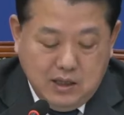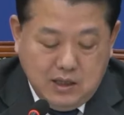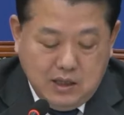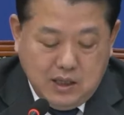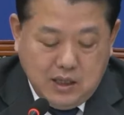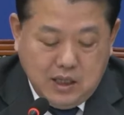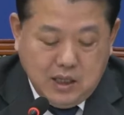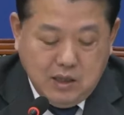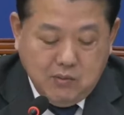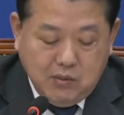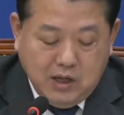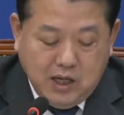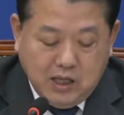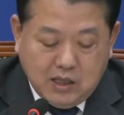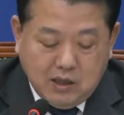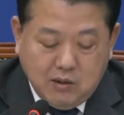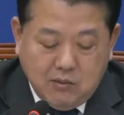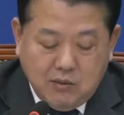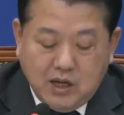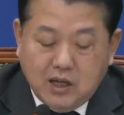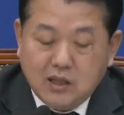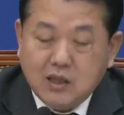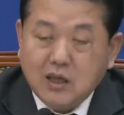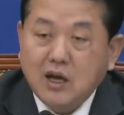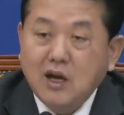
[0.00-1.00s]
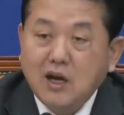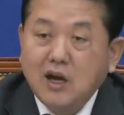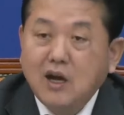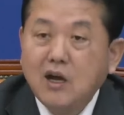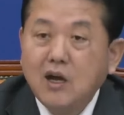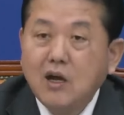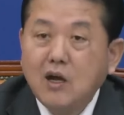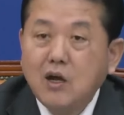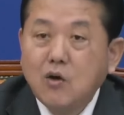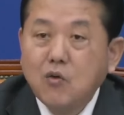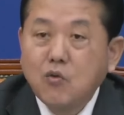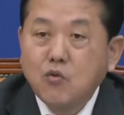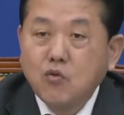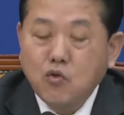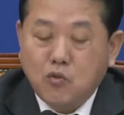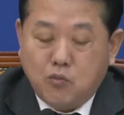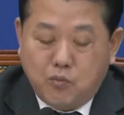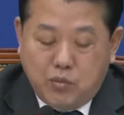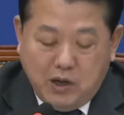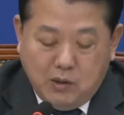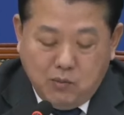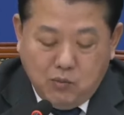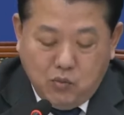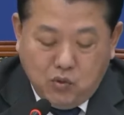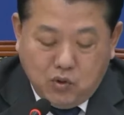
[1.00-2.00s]
침하자마자
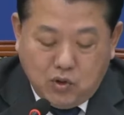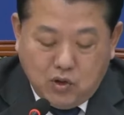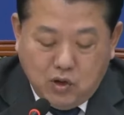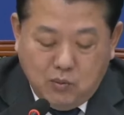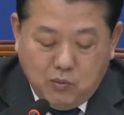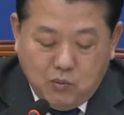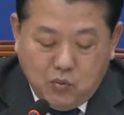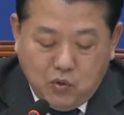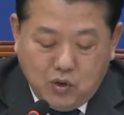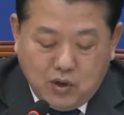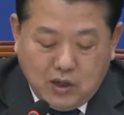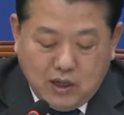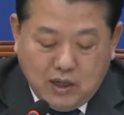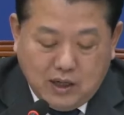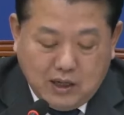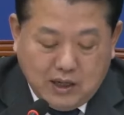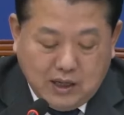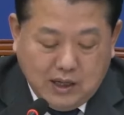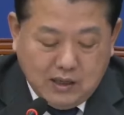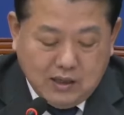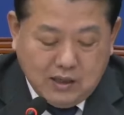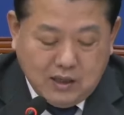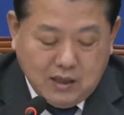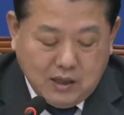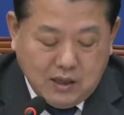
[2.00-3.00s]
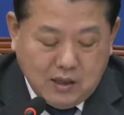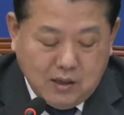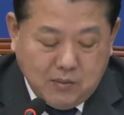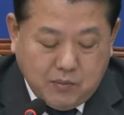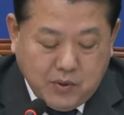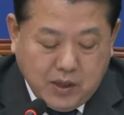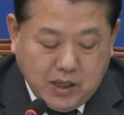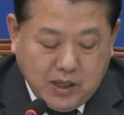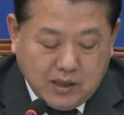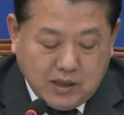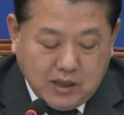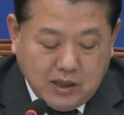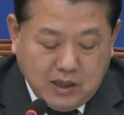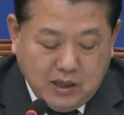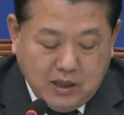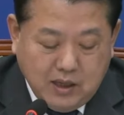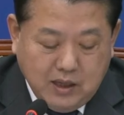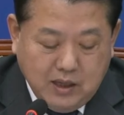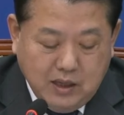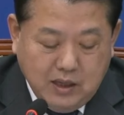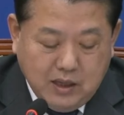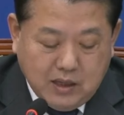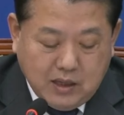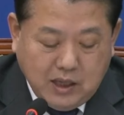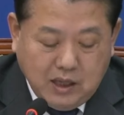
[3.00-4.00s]
국방부 건물과 간사를 빼앗아
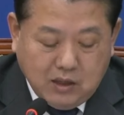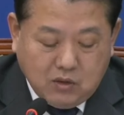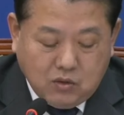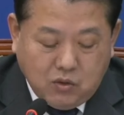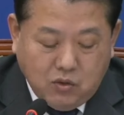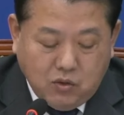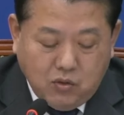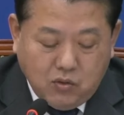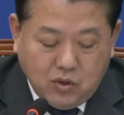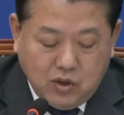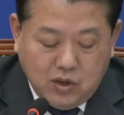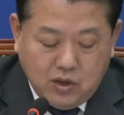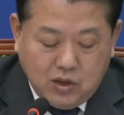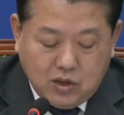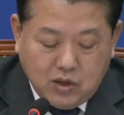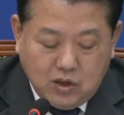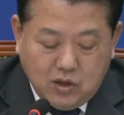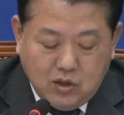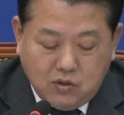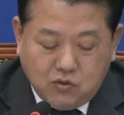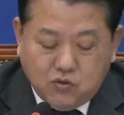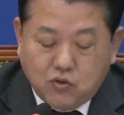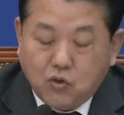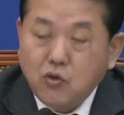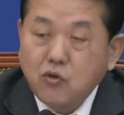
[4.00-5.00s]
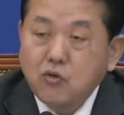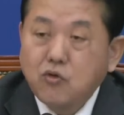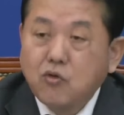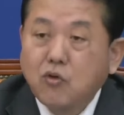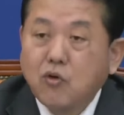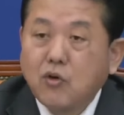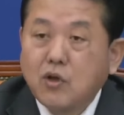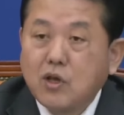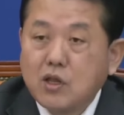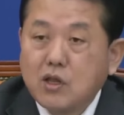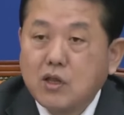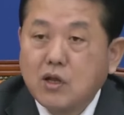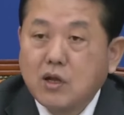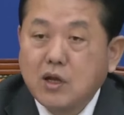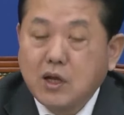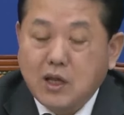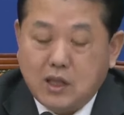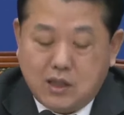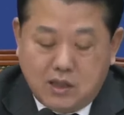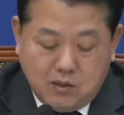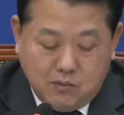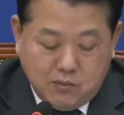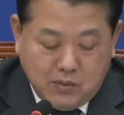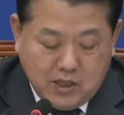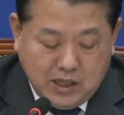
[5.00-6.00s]
대통령실을 졸속
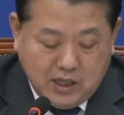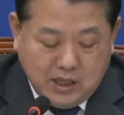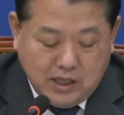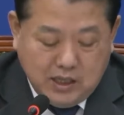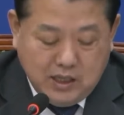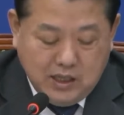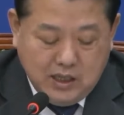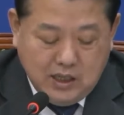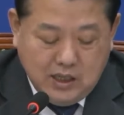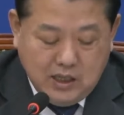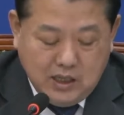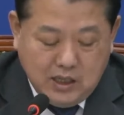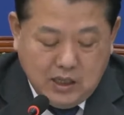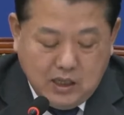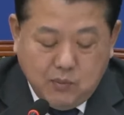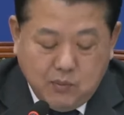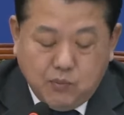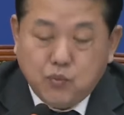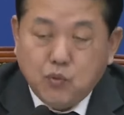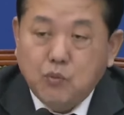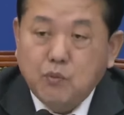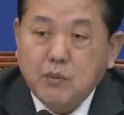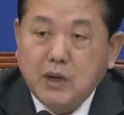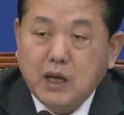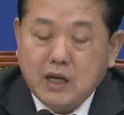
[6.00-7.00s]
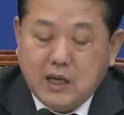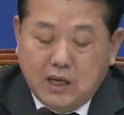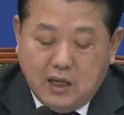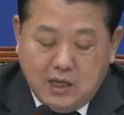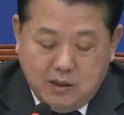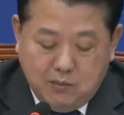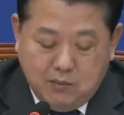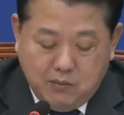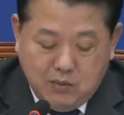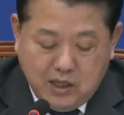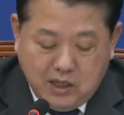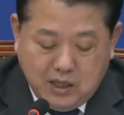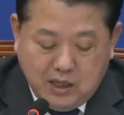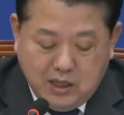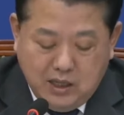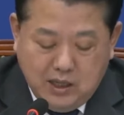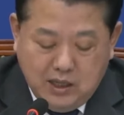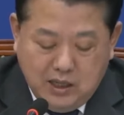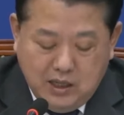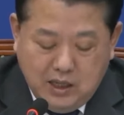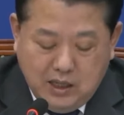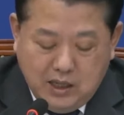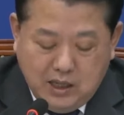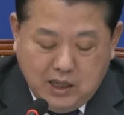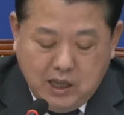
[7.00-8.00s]
기전했습니다. 이뿐만이 아닙니다.
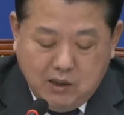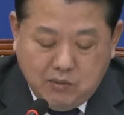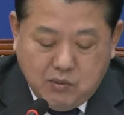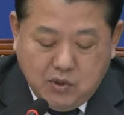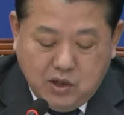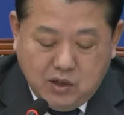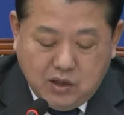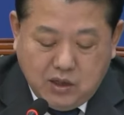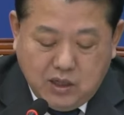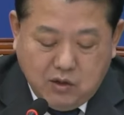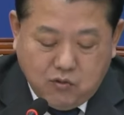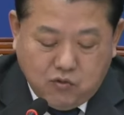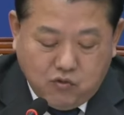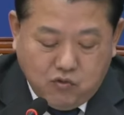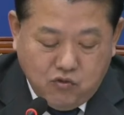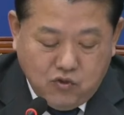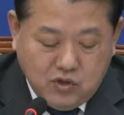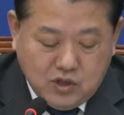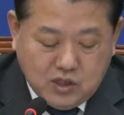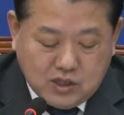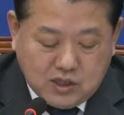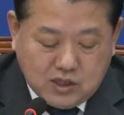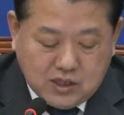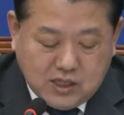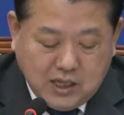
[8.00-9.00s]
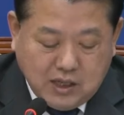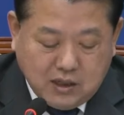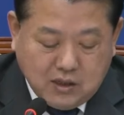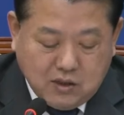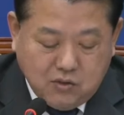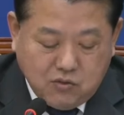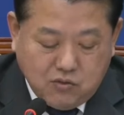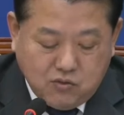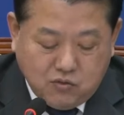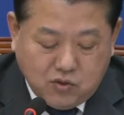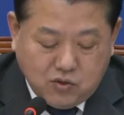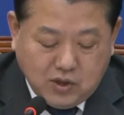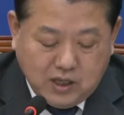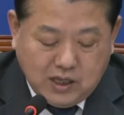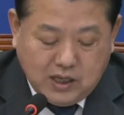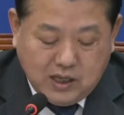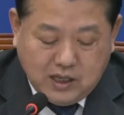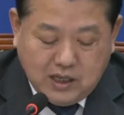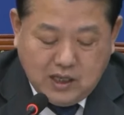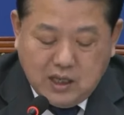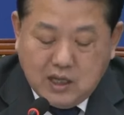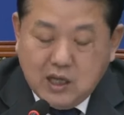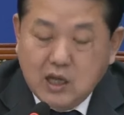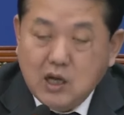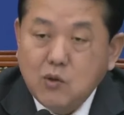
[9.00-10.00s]
해병대 순직 사건
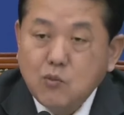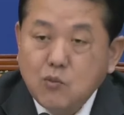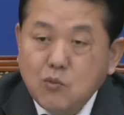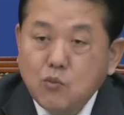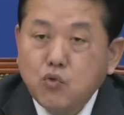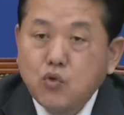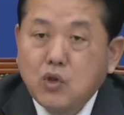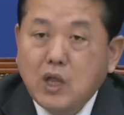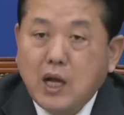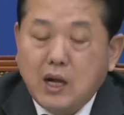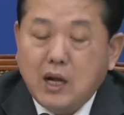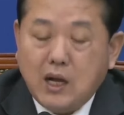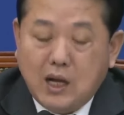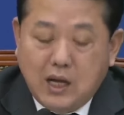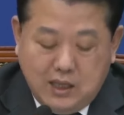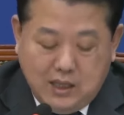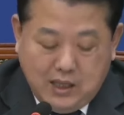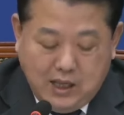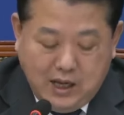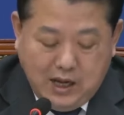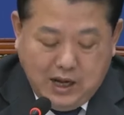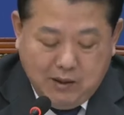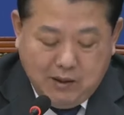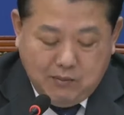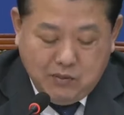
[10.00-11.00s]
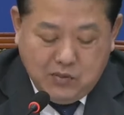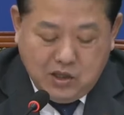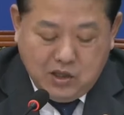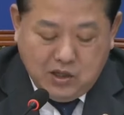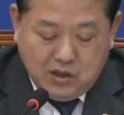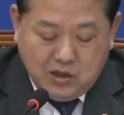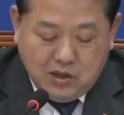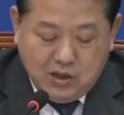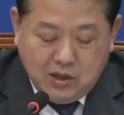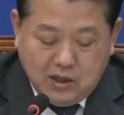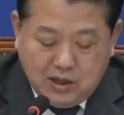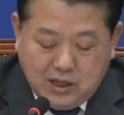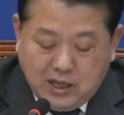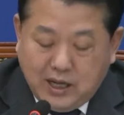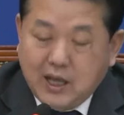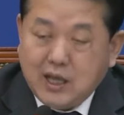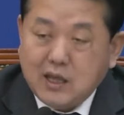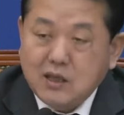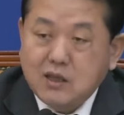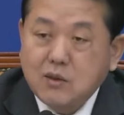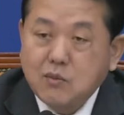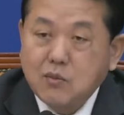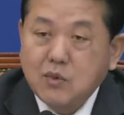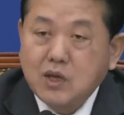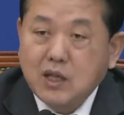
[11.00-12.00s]
수사에 부당한 압력을
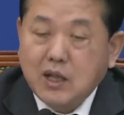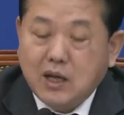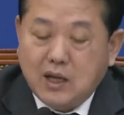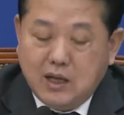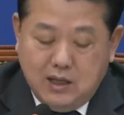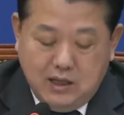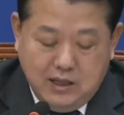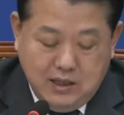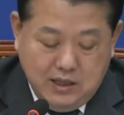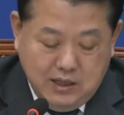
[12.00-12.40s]
가했습니다.